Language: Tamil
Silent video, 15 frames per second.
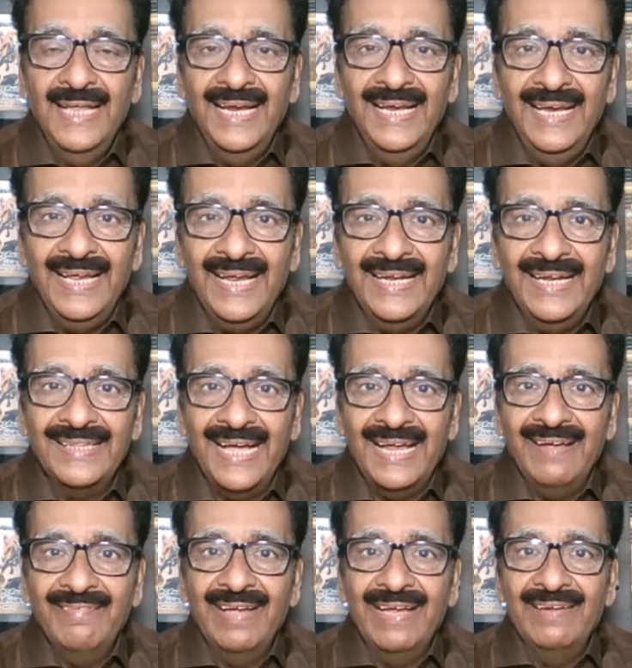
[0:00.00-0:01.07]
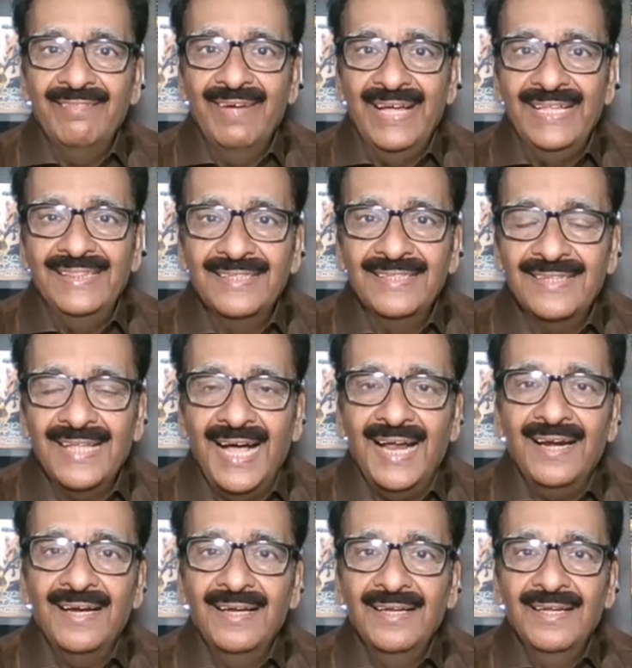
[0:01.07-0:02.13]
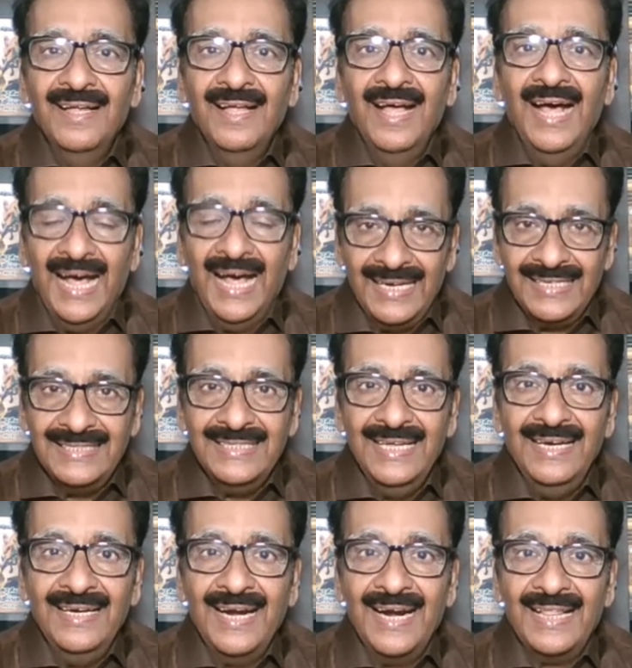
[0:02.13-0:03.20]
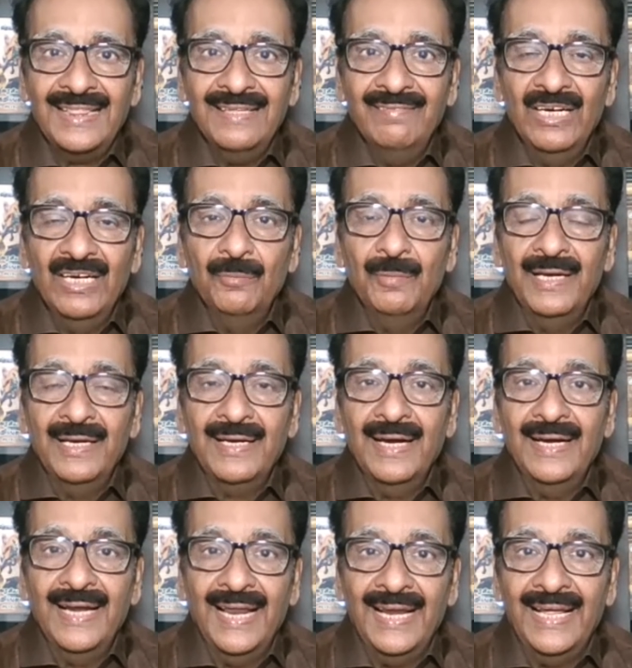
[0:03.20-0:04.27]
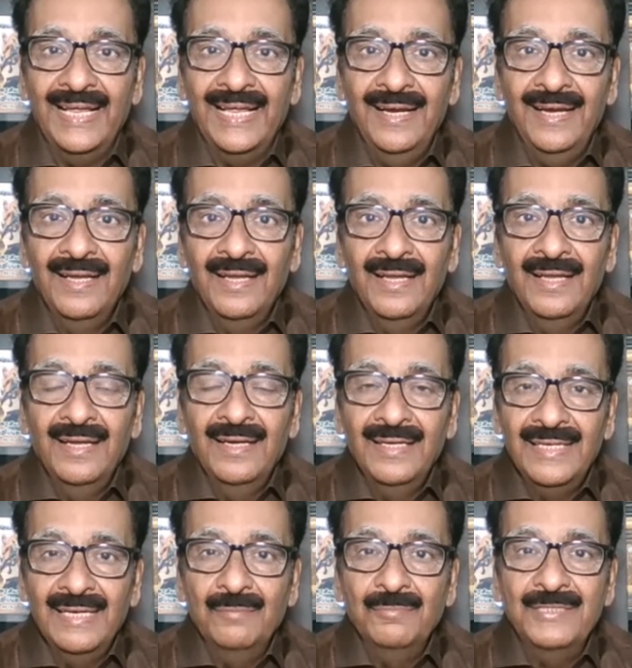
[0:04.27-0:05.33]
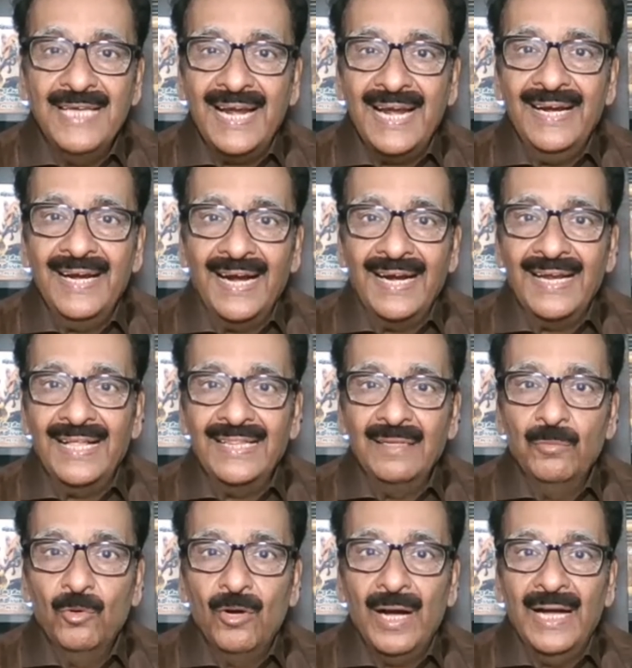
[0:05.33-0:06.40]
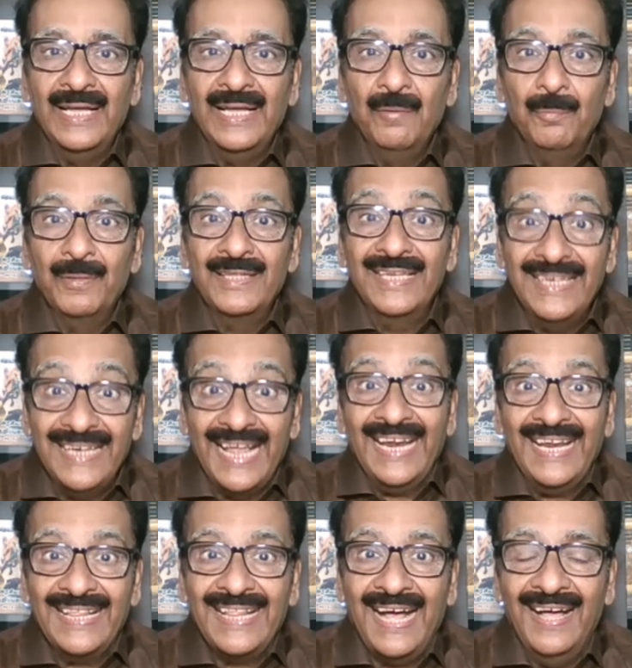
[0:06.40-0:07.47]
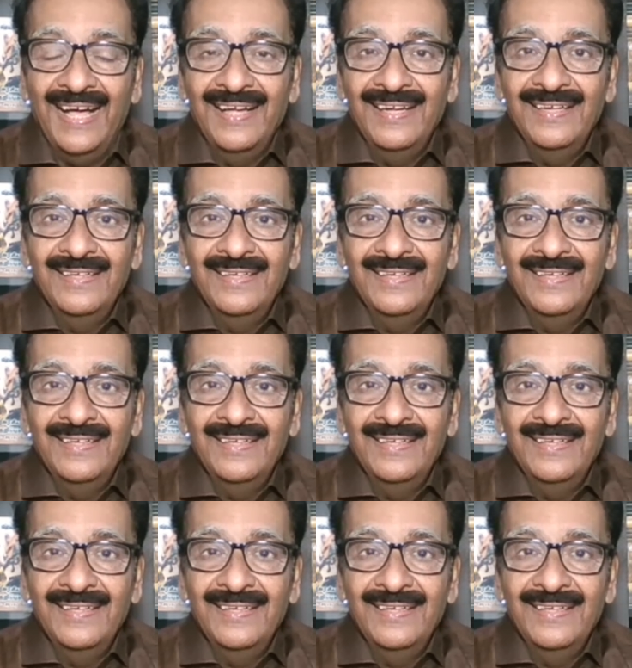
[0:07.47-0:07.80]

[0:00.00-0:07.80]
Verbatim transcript: டெல்லியின் தயவை வைத்துத்தான் அரசியல் நடத்த வேண்டும் என்ற நிலையில் எம்ஜிஆரின் அதிமுக இருப்பது நல்லதா